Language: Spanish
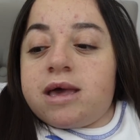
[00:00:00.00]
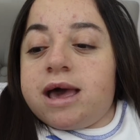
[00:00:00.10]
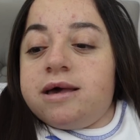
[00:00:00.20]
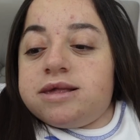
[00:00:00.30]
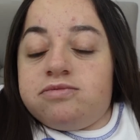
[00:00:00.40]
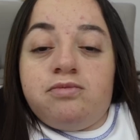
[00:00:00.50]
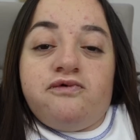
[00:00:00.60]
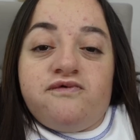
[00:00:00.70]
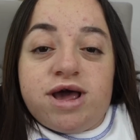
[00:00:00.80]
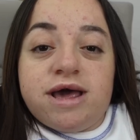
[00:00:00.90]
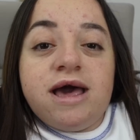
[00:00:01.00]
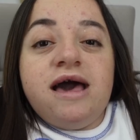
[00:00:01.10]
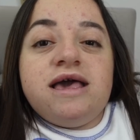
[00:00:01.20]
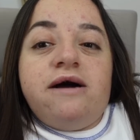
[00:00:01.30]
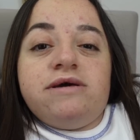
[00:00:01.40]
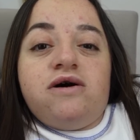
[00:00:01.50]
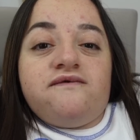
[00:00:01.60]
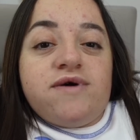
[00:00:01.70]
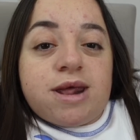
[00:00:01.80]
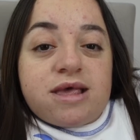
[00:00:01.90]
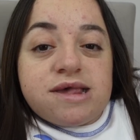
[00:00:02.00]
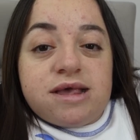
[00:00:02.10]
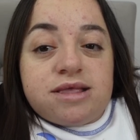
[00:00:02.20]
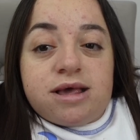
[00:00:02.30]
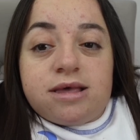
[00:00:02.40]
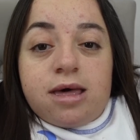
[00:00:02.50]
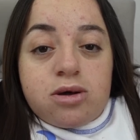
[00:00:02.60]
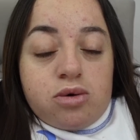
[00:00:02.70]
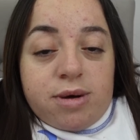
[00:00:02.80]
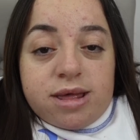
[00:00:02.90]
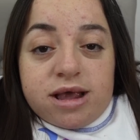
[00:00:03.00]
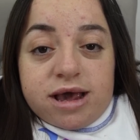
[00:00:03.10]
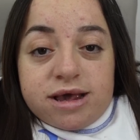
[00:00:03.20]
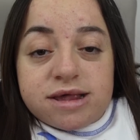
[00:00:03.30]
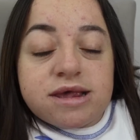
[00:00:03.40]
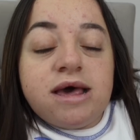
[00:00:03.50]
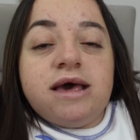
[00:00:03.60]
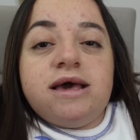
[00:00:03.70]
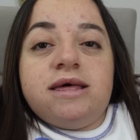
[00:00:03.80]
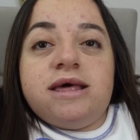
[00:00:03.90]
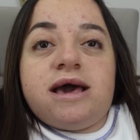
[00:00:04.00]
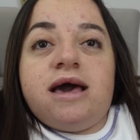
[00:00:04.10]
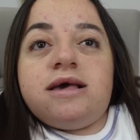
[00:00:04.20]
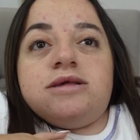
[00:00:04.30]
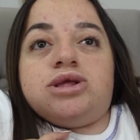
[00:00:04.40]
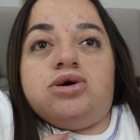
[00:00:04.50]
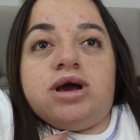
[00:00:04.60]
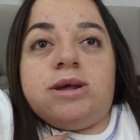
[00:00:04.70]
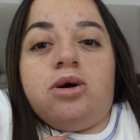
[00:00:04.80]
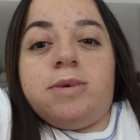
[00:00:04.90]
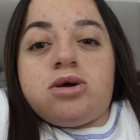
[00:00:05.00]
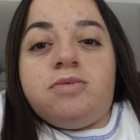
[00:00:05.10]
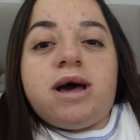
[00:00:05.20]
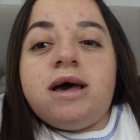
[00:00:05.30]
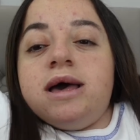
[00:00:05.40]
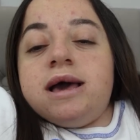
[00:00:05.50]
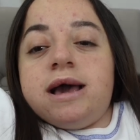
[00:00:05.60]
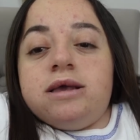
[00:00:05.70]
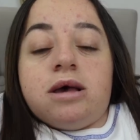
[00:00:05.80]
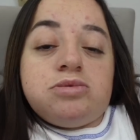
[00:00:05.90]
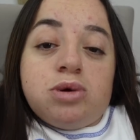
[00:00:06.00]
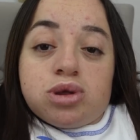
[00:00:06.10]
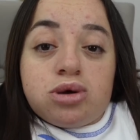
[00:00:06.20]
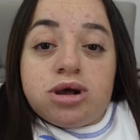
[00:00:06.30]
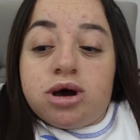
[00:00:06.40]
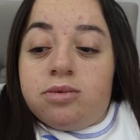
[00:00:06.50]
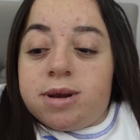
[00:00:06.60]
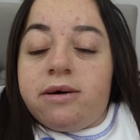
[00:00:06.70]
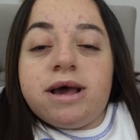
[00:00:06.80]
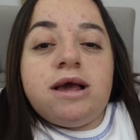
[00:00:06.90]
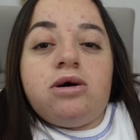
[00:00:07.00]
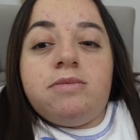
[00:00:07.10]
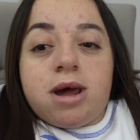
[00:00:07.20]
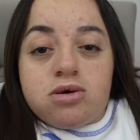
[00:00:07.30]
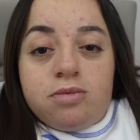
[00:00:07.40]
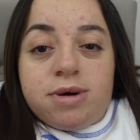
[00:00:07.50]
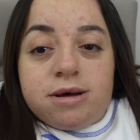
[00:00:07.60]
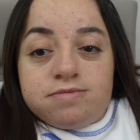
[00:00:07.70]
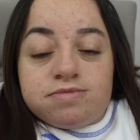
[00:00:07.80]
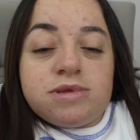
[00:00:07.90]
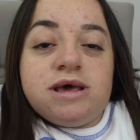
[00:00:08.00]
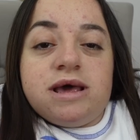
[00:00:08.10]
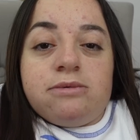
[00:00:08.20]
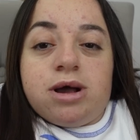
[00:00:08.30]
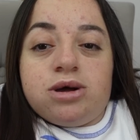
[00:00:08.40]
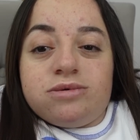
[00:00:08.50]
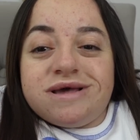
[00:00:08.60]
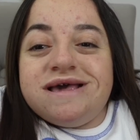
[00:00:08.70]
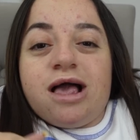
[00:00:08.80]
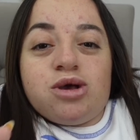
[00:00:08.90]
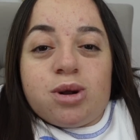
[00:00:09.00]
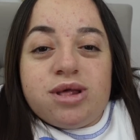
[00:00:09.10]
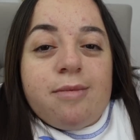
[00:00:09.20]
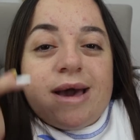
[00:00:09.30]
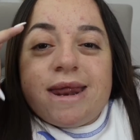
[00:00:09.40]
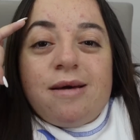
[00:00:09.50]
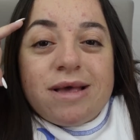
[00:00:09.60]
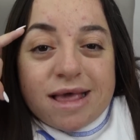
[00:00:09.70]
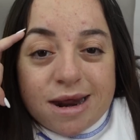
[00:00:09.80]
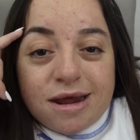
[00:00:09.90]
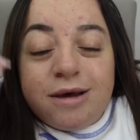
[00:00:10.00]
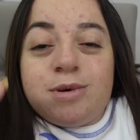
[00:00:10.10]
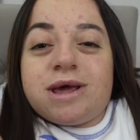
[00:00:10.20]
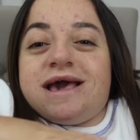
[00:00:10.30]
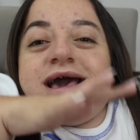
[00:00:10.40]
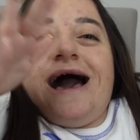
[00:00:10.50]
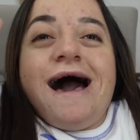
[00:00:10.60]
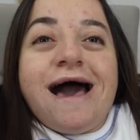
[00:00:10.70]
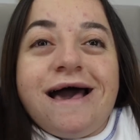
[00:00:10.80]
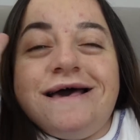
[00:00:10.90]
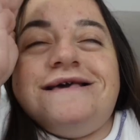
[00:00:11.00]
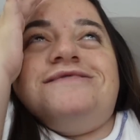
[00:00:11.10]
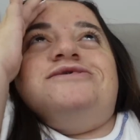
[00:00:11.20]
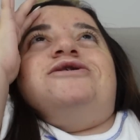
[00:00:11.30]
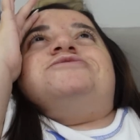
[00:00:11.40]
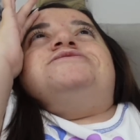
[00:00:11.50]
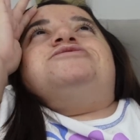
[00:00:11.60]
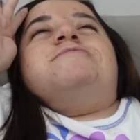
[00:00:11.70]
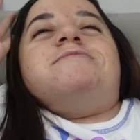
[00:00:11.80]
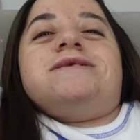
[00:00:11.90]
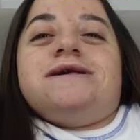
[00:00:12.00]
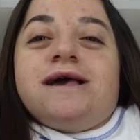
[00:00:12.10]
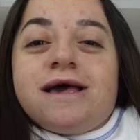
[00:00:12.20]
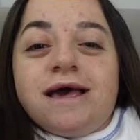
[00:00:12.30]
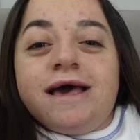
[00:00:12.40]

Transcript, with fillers: Que fui y había ofertas en tienda de ropa de nenes y dije, yo le quiero comprar ropa, que las un montón no le compraba y le compré ropa y bueno, y al otro día me quería matar porque dije, ah, y Dios, y yo me patiné